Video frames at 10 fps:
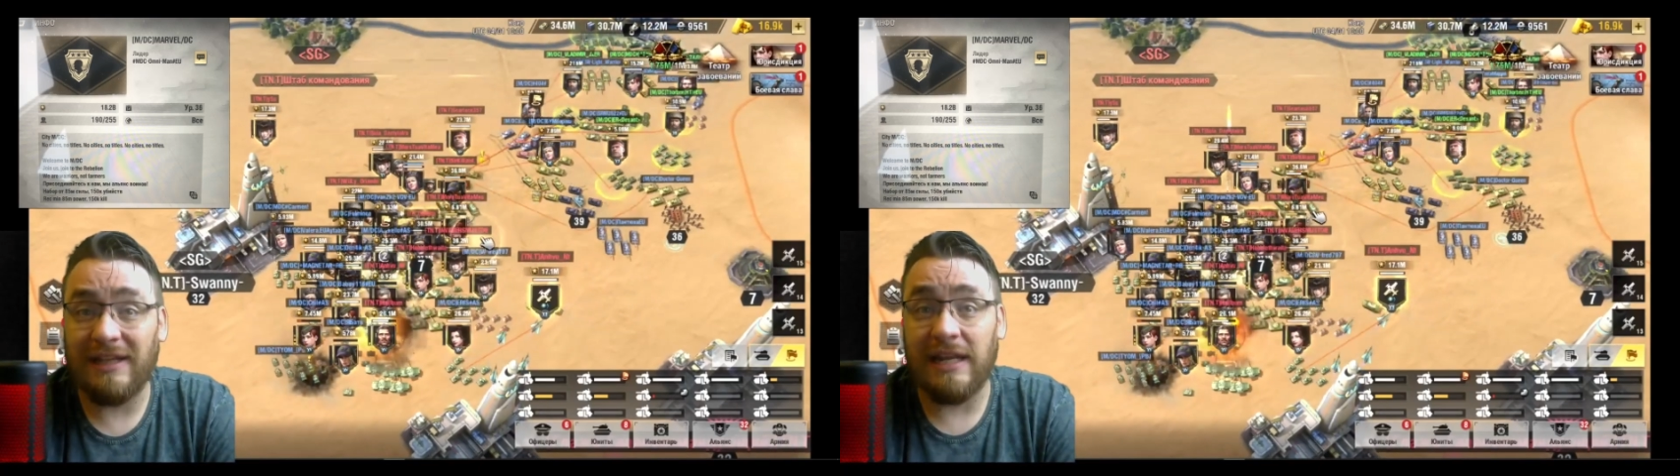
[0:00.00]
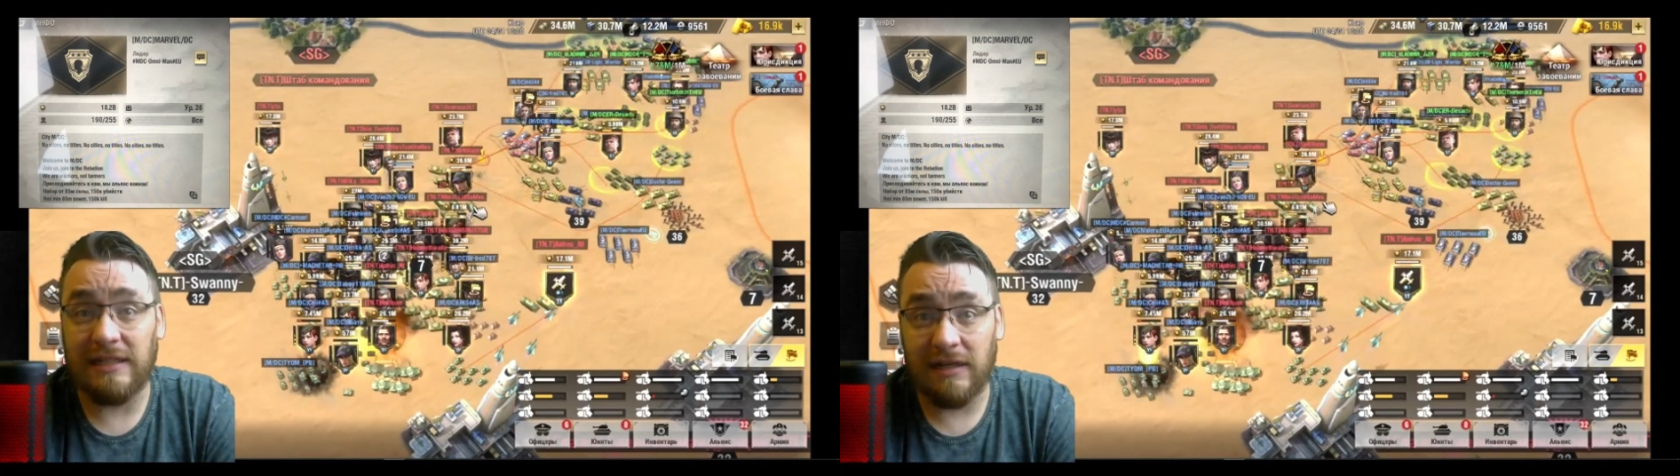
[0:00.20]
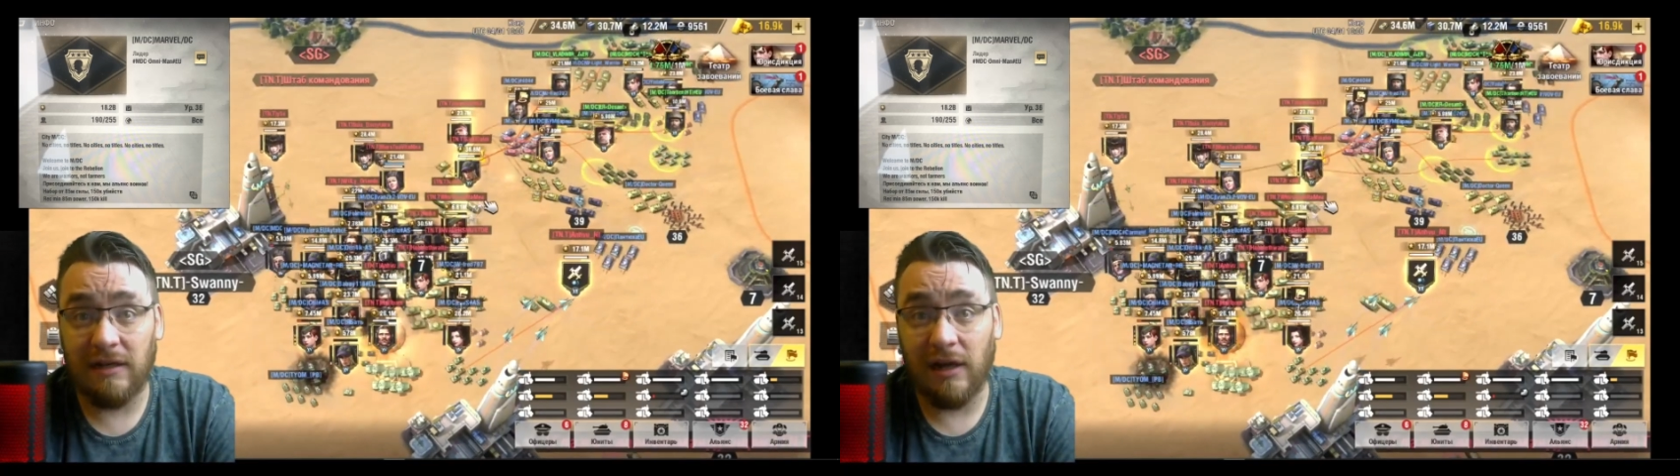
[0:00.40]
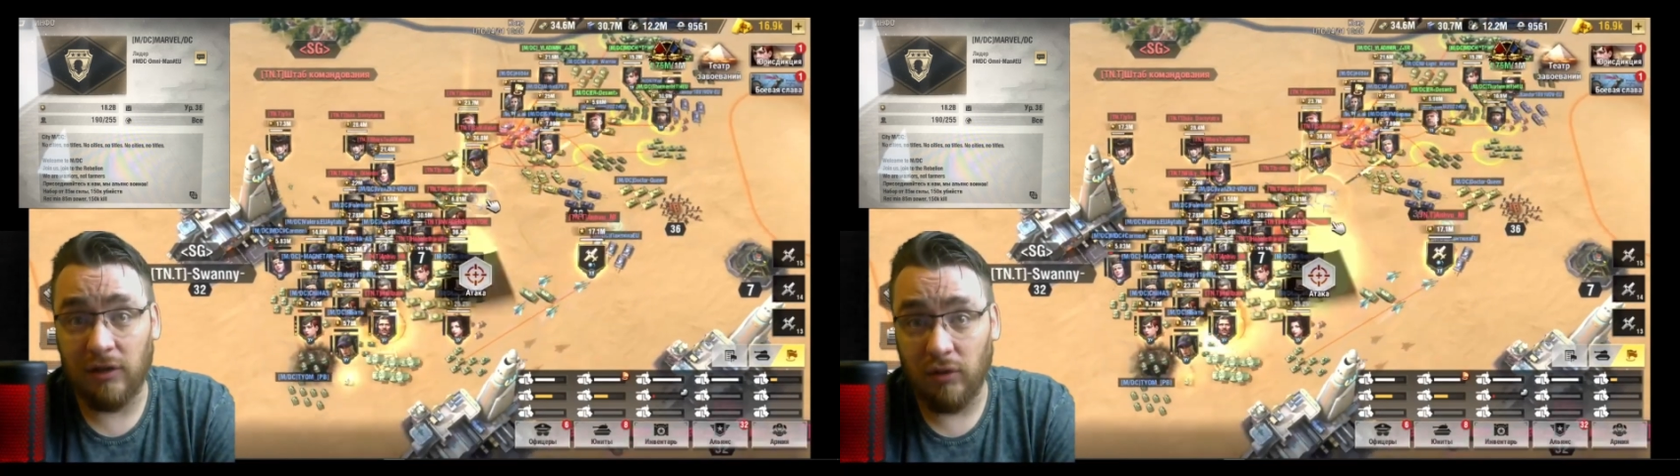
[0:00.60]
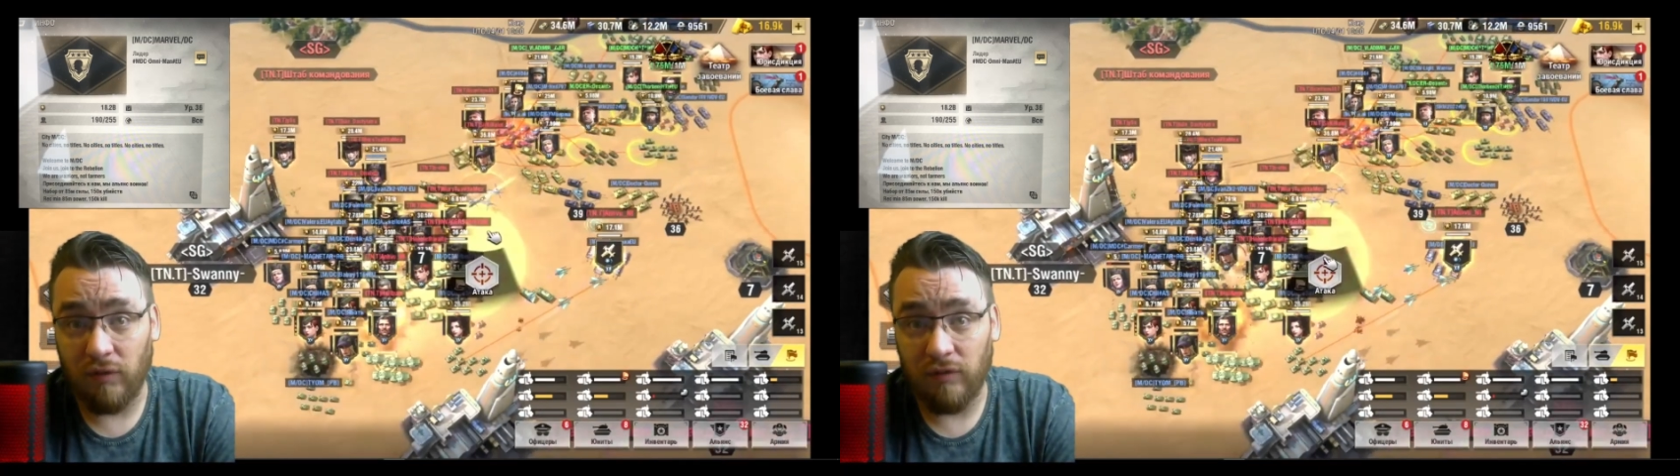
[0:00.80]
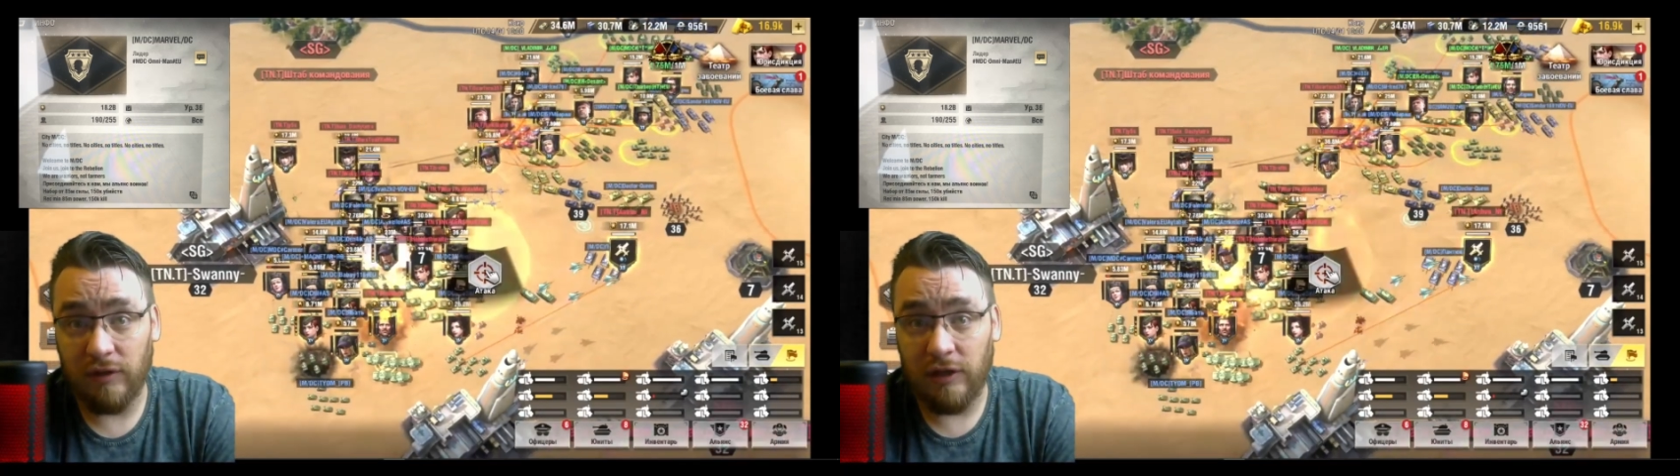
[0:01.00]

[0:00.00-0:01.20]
третьих городов.